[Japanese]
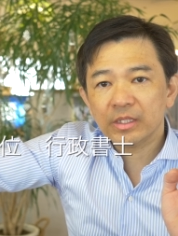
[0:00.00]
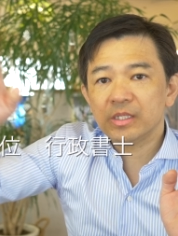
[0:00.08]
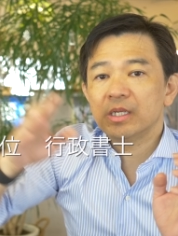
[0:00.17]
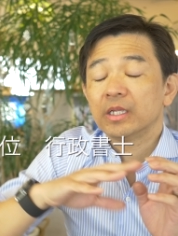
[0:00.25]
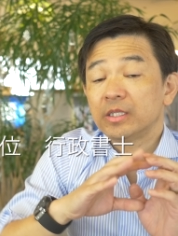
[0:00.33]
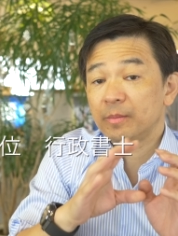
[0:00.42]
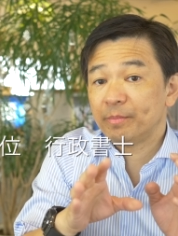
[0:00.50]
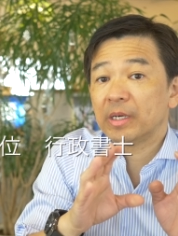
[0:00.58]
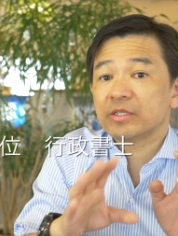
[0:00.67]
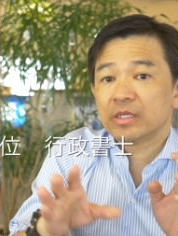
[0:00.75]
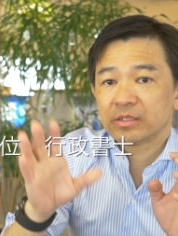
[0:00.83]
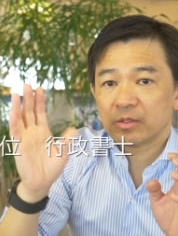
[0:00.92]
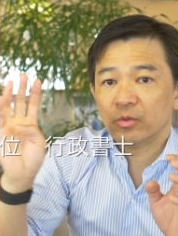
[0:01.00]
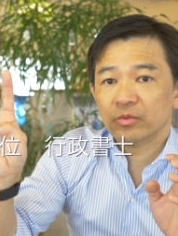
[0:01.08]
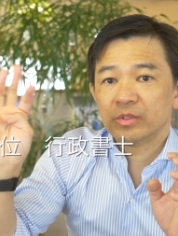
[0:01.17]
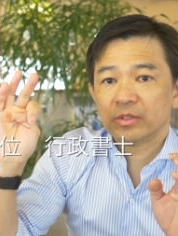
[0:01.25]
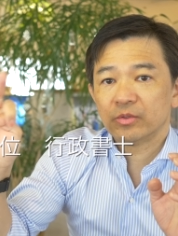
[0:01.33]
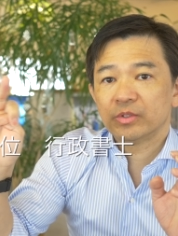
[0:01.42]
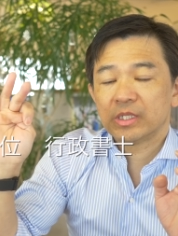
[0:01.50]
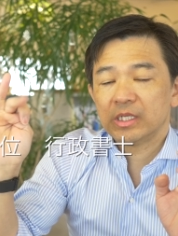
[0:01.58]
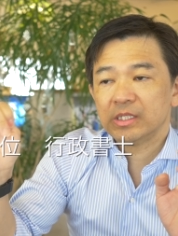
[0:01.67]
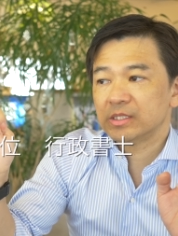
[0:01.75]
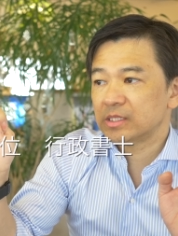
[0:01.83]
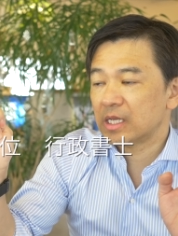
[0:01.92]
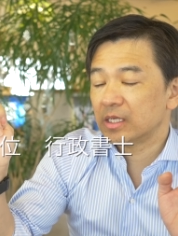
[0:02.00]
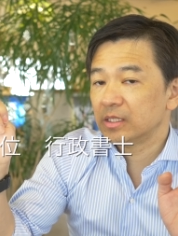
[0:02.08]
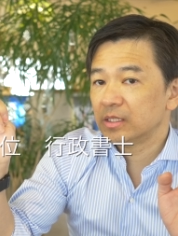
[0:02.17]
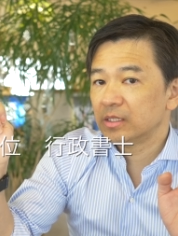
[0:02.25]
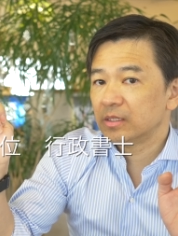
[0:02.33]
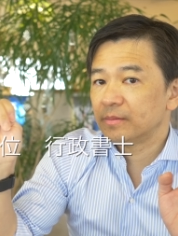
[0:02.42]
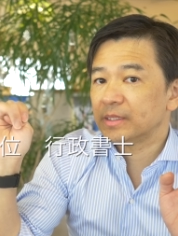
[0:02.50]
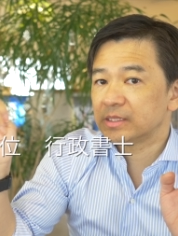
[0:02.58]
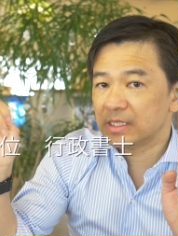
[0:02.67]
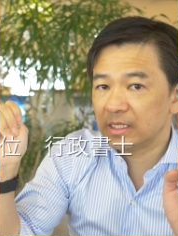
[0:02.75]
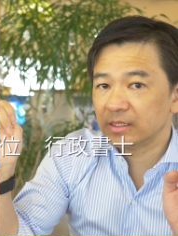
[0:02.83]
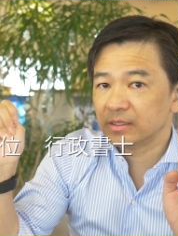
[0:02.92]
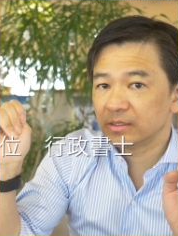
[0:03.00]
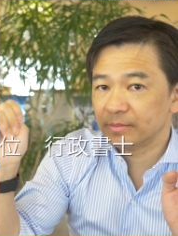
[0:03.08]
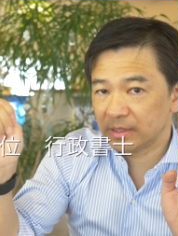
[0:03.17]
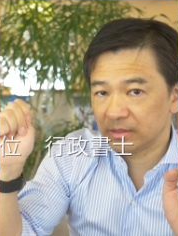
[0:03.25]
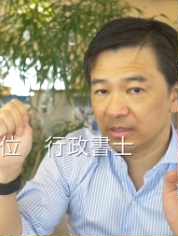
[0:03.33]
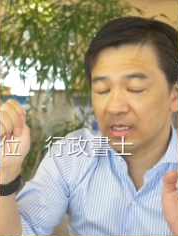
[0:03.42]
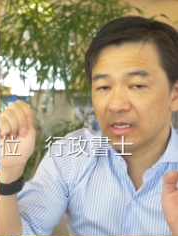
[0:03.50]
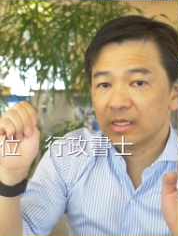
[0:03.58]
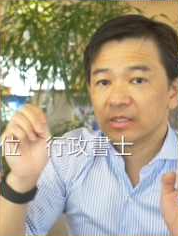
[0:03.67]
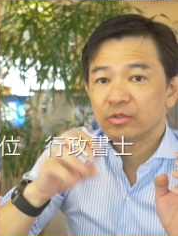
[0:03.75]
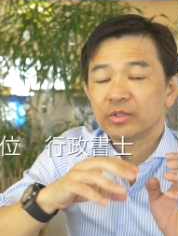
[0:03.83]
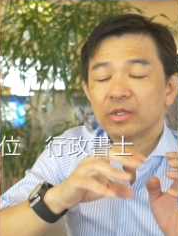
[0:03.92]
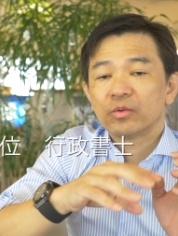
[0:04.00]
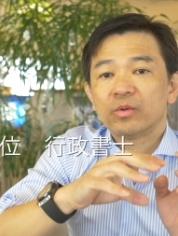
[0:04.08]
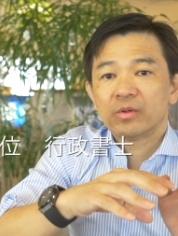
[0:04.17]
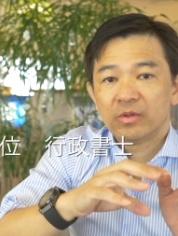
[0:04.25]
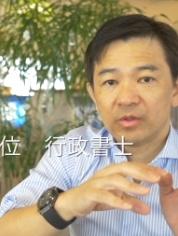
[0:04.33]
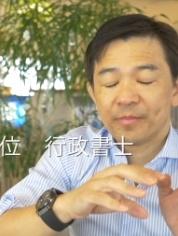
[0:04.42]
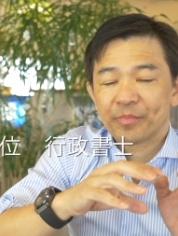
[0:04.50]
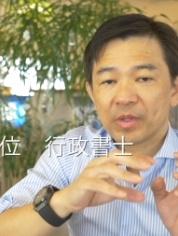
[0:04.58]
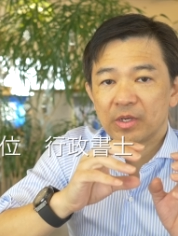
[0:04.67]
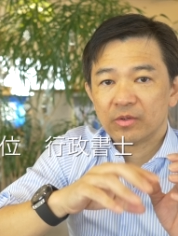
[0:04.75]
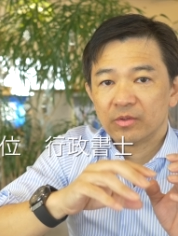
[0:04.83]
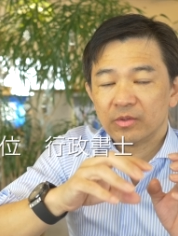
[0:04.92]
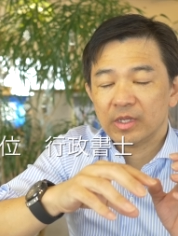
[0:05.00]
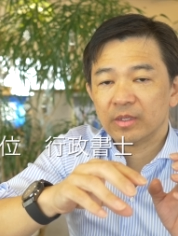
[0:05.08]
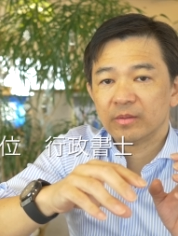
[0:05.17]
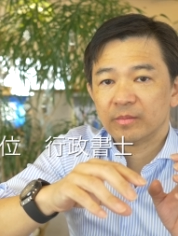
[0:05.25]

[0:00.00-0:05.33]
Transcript: ディーラーっていっぱいあるじゃないですかホンダトヨタ日産マツダスバルそういったところのあの